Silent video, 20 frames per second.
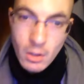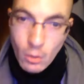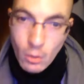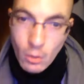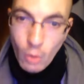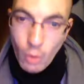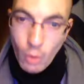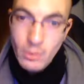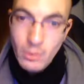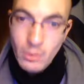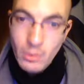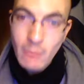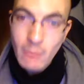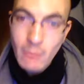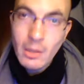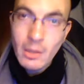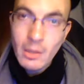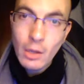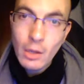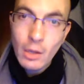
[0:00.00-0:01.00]
L'uomo sarebbe
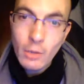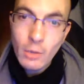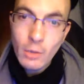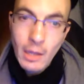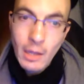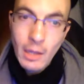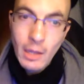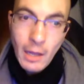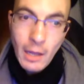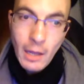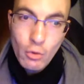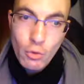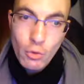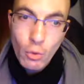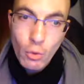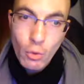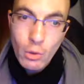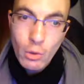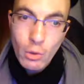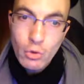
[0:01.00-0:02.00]
andato per caso
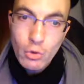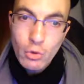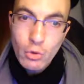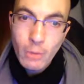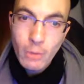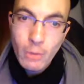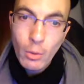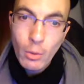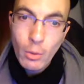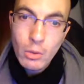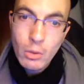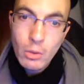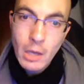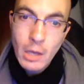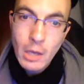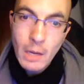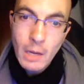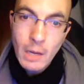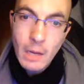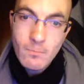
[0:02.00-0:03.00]
quel giorno al
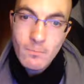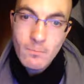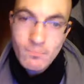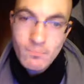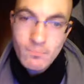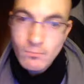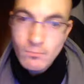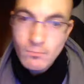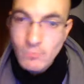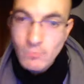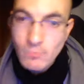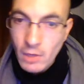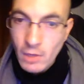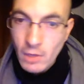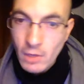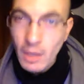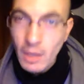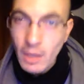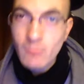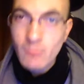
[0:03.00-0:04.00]
parrucchiere
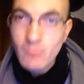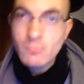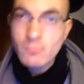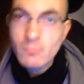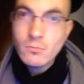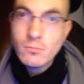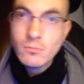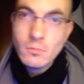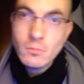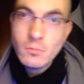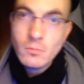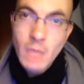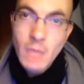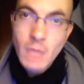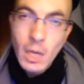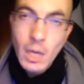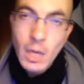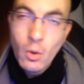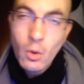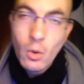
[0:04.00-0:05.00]
e
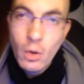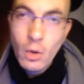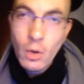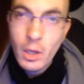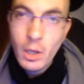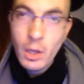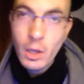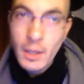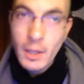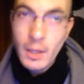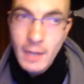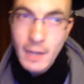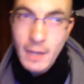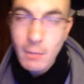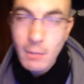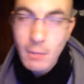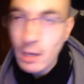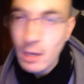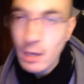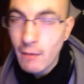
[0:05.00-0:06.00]
ecco che
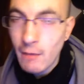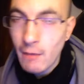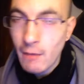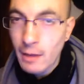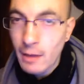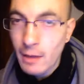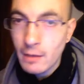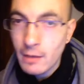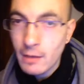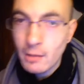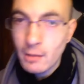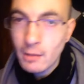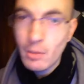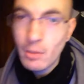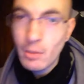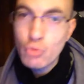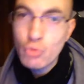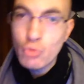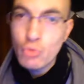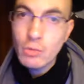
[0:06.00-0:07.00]
sarebbe arrivata, sarebbe
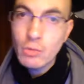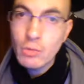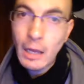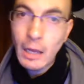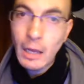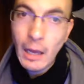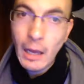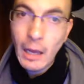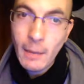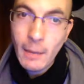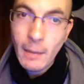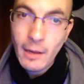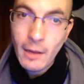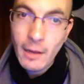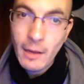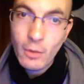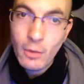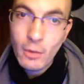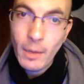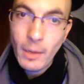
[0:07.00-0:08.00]
giunta la amara
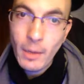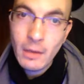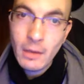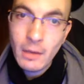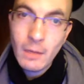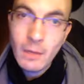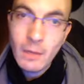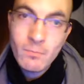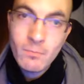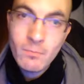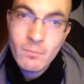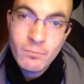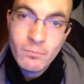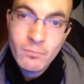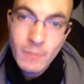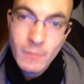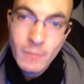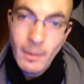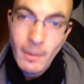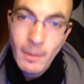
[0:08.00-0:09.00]
scoperta
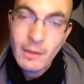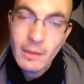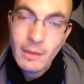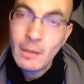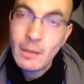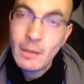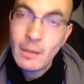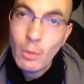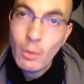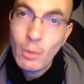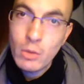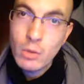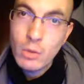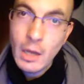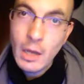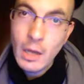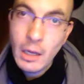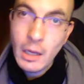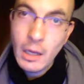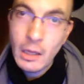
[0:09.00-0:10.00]
da parte della
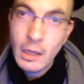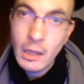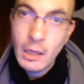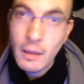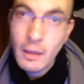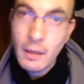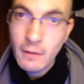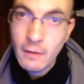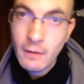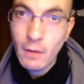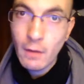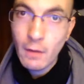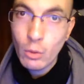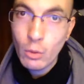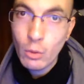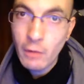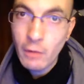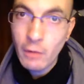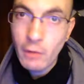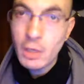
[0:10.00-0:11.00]
parrucchiera che gli ha salvato
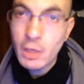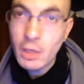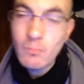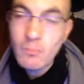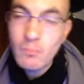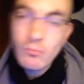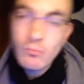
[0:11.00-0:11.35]
la vita.